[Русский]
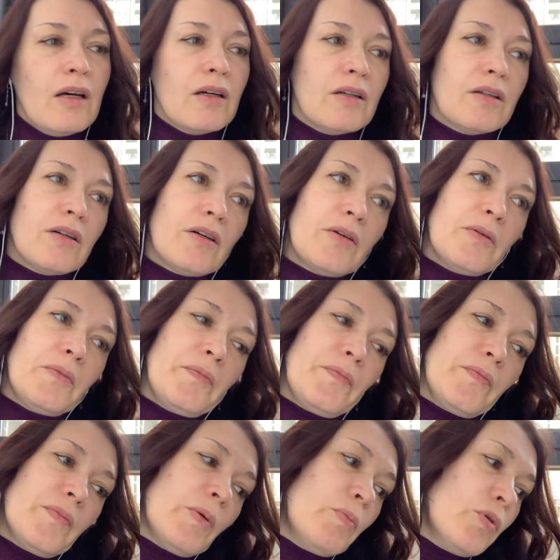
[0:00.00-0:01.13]
э,
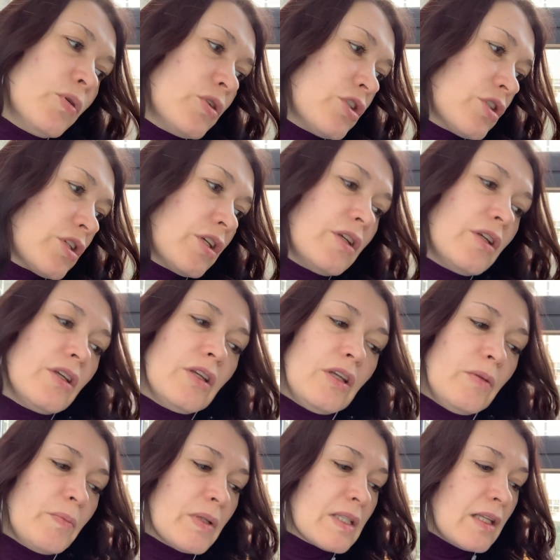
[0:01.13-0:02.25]
побочки
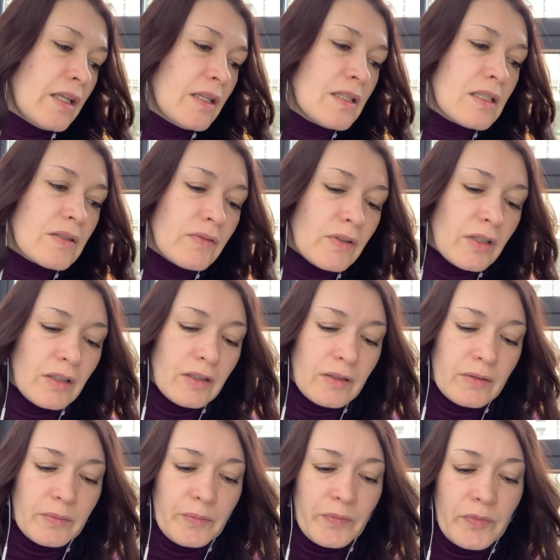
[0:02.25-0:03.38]
и
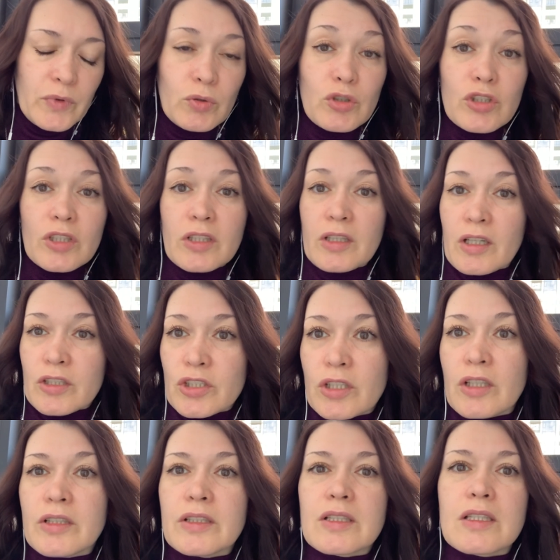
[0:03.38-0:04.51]
последствия, точно так же,
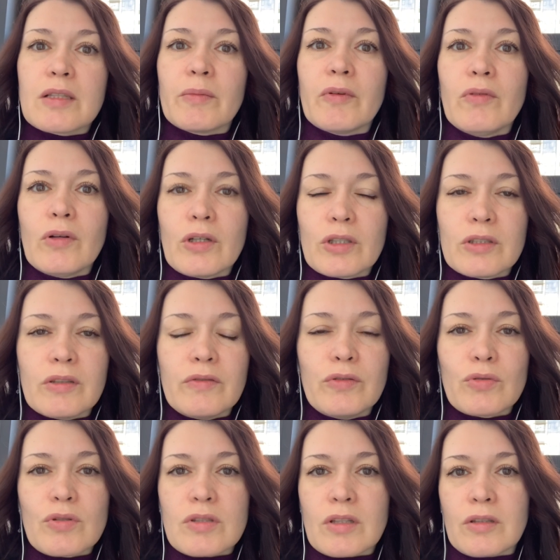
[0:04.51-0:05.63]
как и от самого
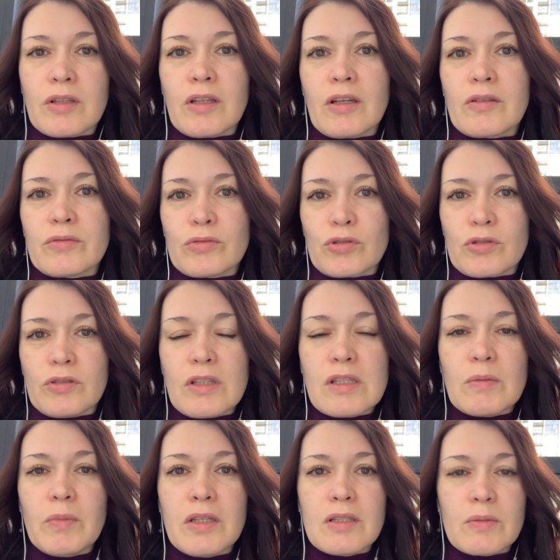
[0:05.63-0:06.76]
коронавируса, это я уж на
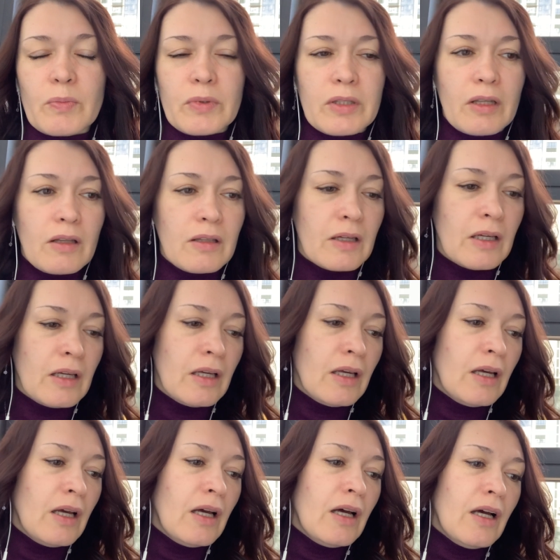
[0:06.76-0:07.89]
себе испытала.
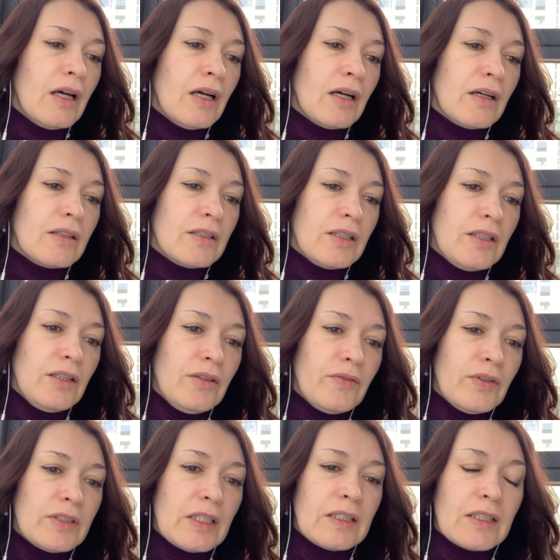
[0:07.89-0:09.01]
И
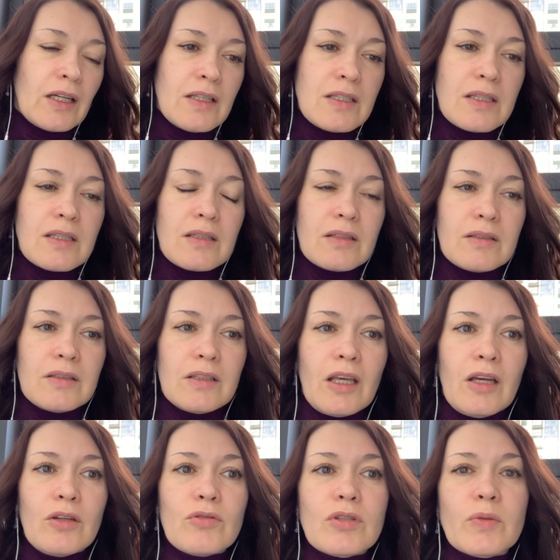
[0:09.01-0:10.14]
в этот раз
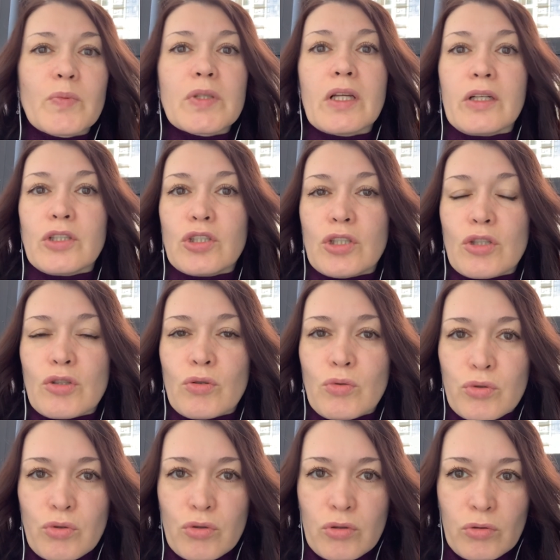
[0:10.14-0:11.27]
я ее записала через
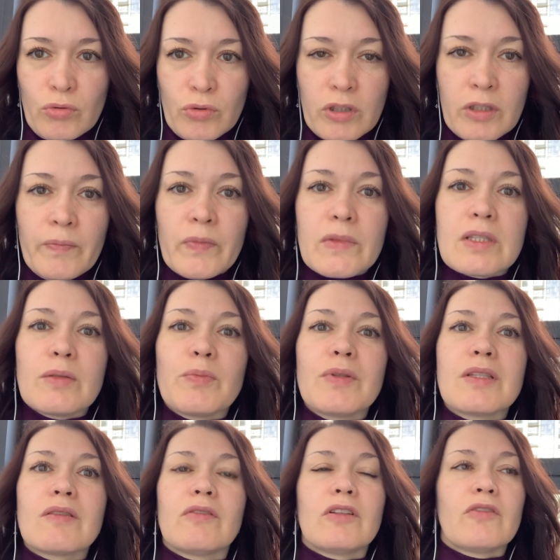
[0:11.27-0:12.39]
госуслуги,
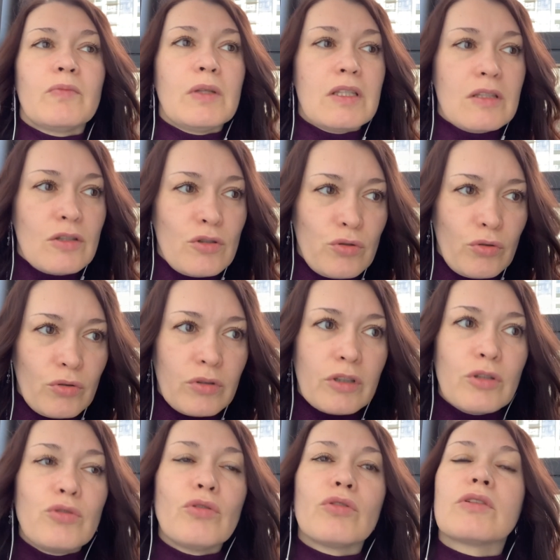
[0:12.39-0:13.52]
записывала вместе с
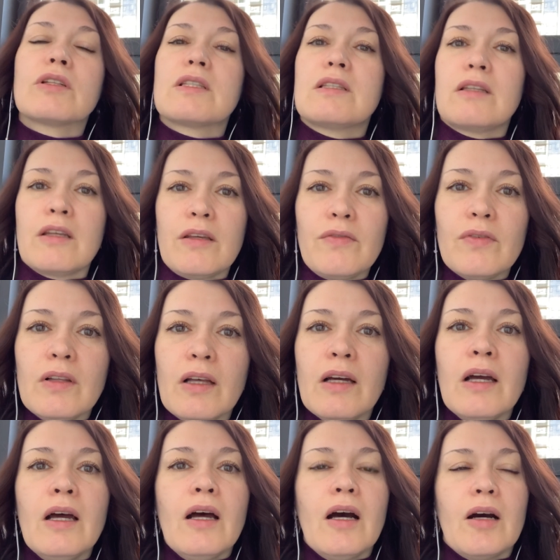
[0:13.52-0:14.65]
теткой. Тетка сдрейфила, а
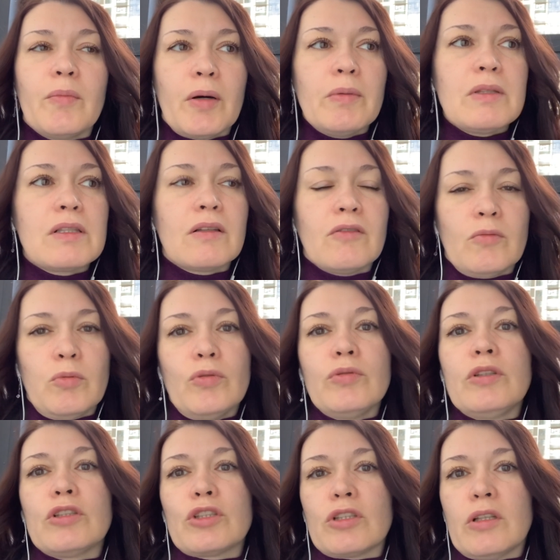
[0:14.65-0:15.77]
мама, слава
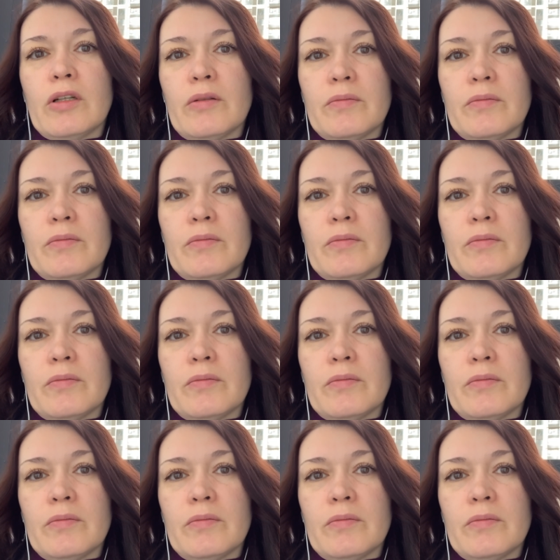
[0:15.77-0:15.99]
богу, дошла.